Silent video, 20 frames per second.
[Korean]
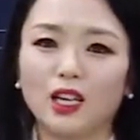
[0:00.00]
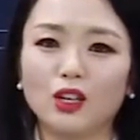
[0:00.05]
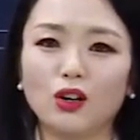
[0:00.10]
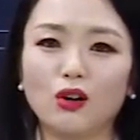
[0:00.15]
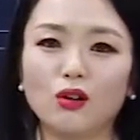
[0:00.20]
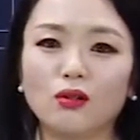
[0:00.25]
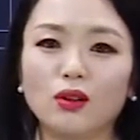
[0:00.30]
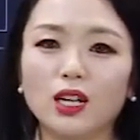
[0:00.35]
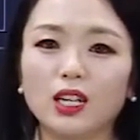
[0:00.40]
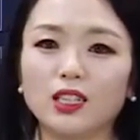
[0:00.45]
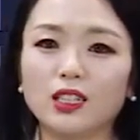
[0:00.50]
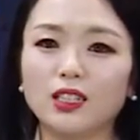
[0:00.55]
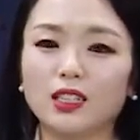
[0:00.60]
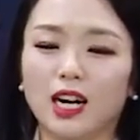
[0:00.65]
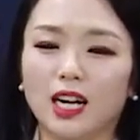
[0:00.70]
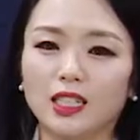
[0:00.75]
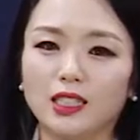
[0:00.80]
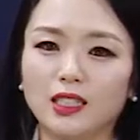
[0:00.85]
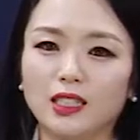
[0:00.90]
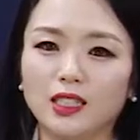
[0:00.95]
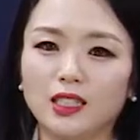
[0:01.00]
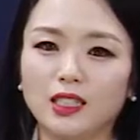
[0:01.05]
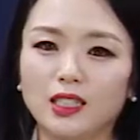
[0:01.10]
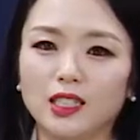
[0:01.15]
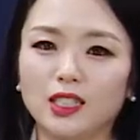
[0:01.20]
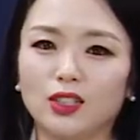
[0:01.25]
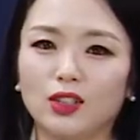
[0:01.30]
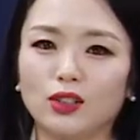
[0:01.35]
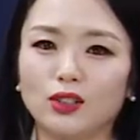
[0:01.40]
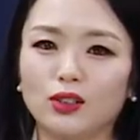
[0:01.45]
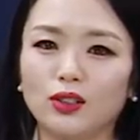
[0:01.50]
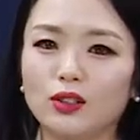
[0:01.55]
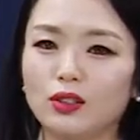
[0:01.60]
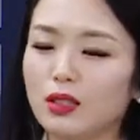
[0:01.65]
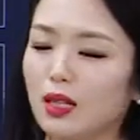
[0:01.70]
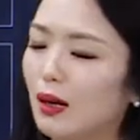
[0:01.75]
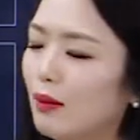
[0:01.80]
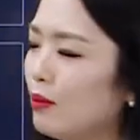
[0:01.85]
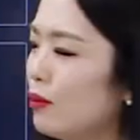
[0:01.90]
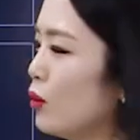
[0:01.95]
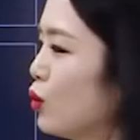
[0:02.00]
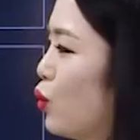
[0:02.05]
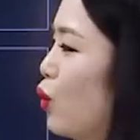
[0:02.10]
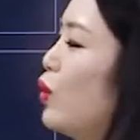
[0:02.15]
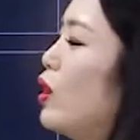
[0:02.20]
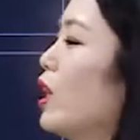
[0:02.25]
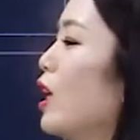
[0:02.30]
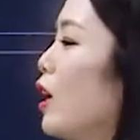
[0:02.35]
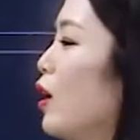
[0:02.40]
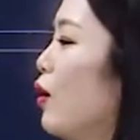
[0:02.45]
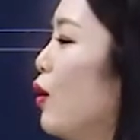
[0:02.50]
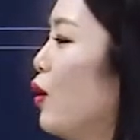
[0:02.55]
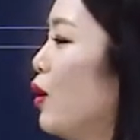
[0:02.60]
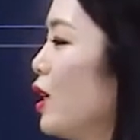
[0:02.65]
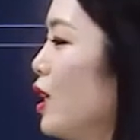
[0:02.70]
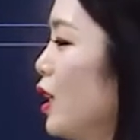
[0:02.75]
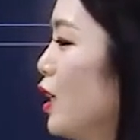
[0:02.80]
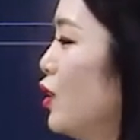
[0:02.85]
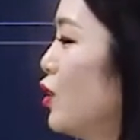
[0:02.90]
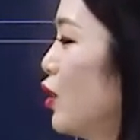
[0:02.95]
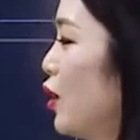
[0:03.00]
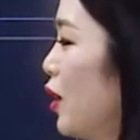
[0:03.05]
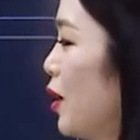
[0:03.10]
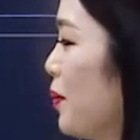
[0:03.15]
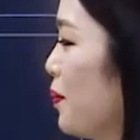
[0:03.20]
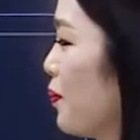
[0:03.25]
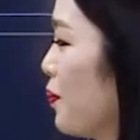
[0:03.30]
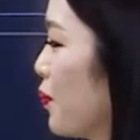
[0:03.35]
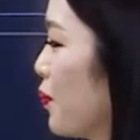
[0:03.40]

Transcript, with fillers: 영화를 같이 찍어서 참 좋네요. 이 얘기죠.